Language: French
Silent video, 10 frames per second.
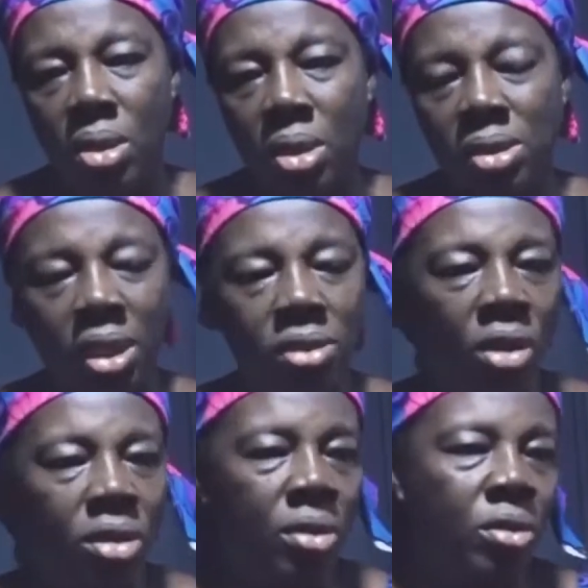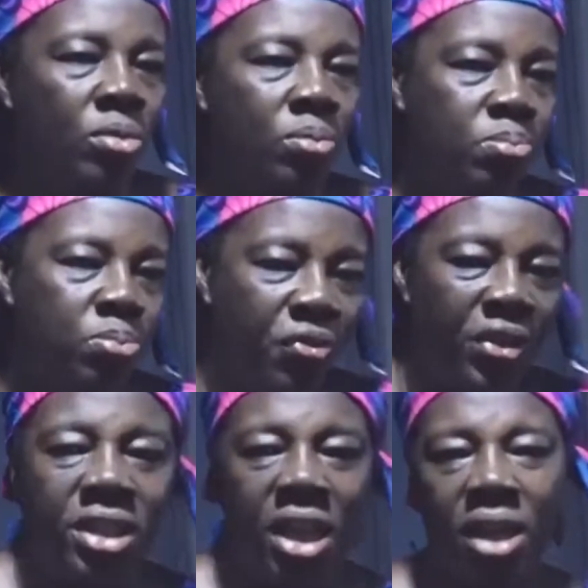Et C'est donc une
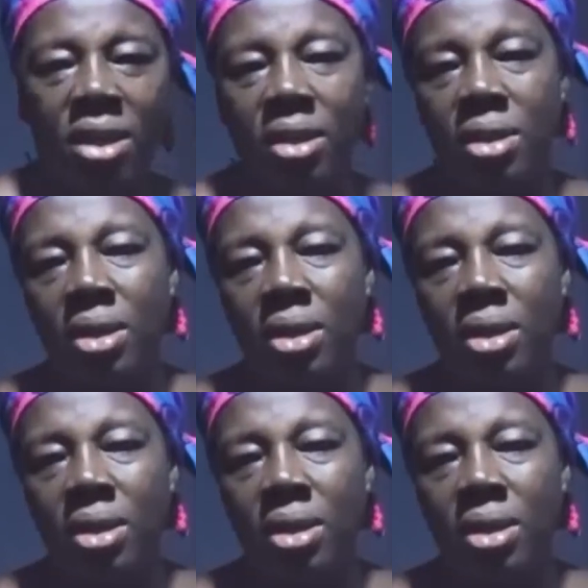bouffée d'air